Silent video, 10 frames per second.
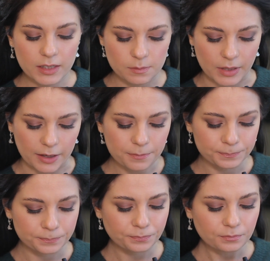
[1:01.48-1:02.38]
в размер.
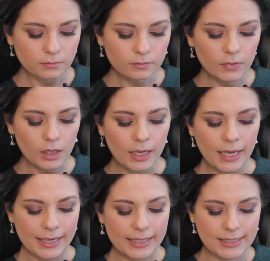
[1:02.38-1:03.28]

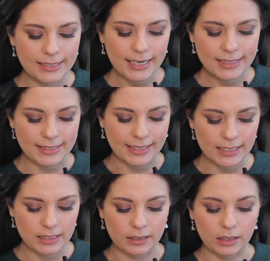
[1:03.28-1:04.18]
И здесь
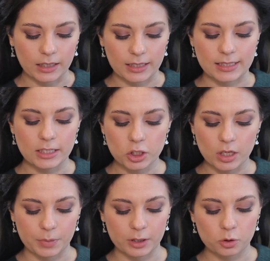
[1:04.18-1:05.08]
есть э,
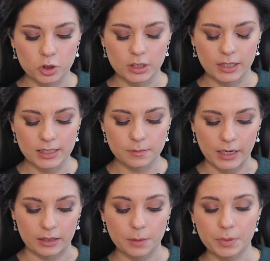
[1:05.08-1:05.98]
различные предложенные
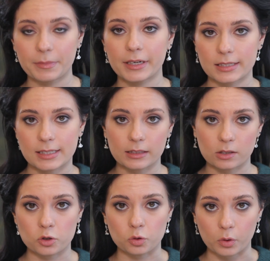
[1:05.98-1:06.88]
размеры. Например, если
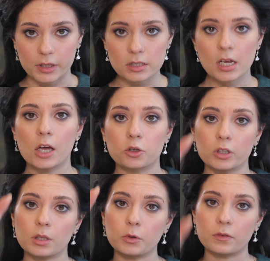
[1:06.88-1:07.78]
это сторис, то
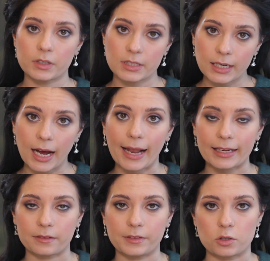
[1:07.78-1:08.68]
это будет
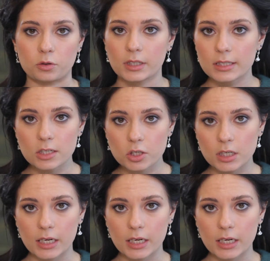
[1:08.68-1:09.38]
вертикальное видео. Если же